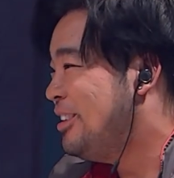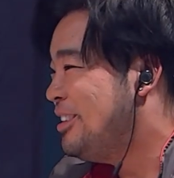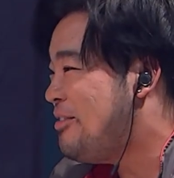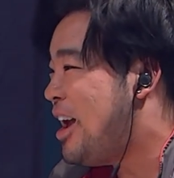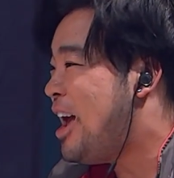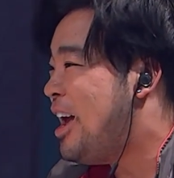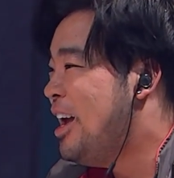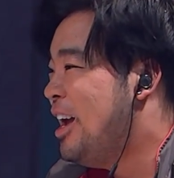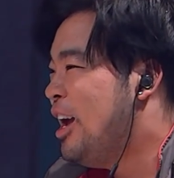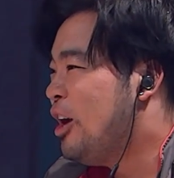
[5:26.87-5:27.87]
ใช่ไหมฮะ
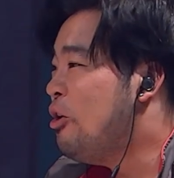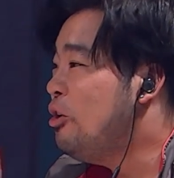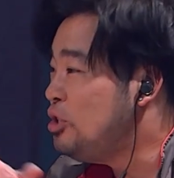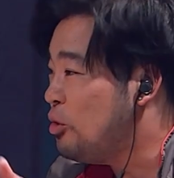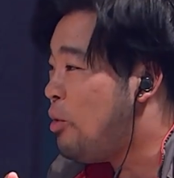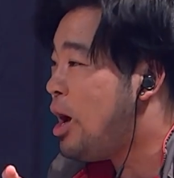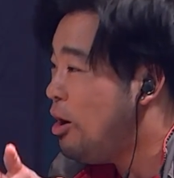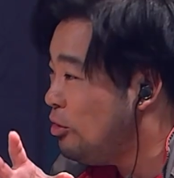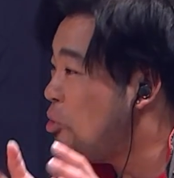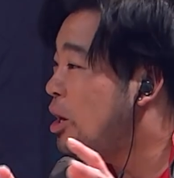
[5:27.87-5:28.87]
ก็รู้สึกว่าเอ
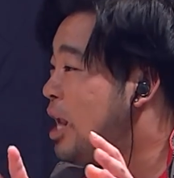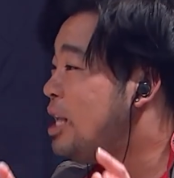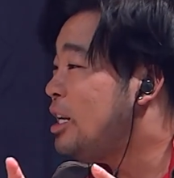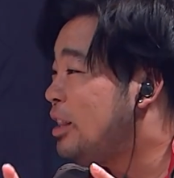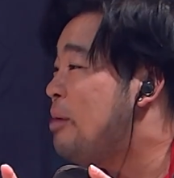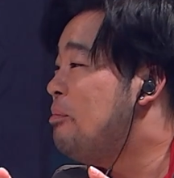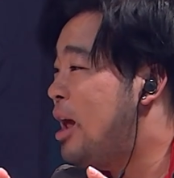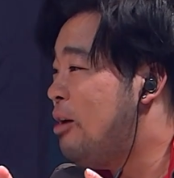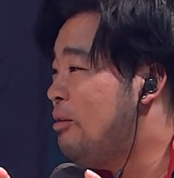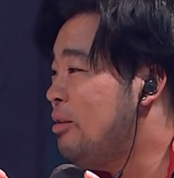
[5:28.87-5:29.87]
อตรงนั้นน่าจะเต็ม
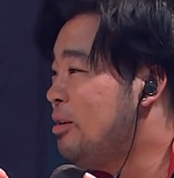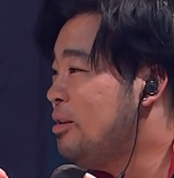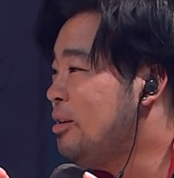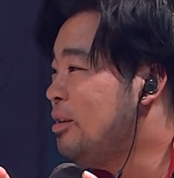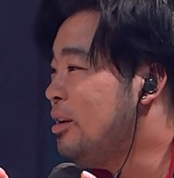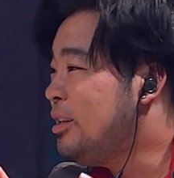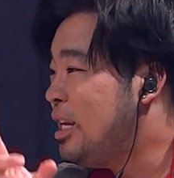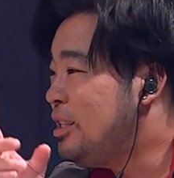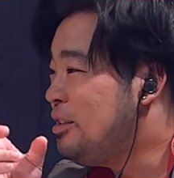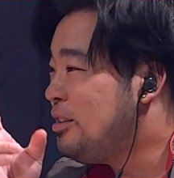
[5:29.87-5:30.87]
แล้วแต่
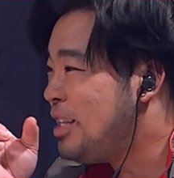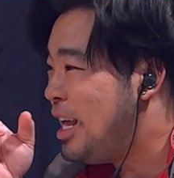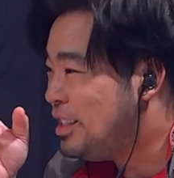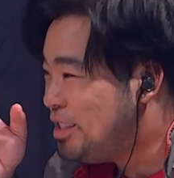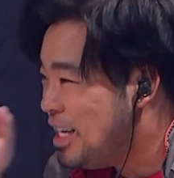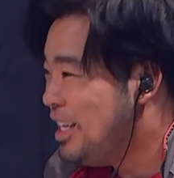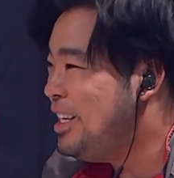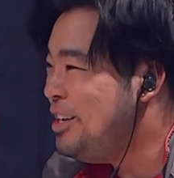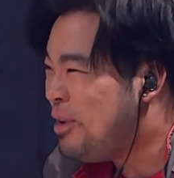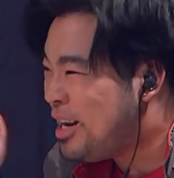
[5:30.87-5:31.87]
แต่สิ่ง
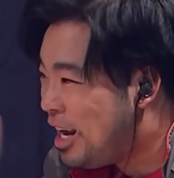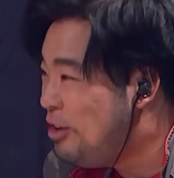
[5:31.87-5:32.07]
ที่วันนั้น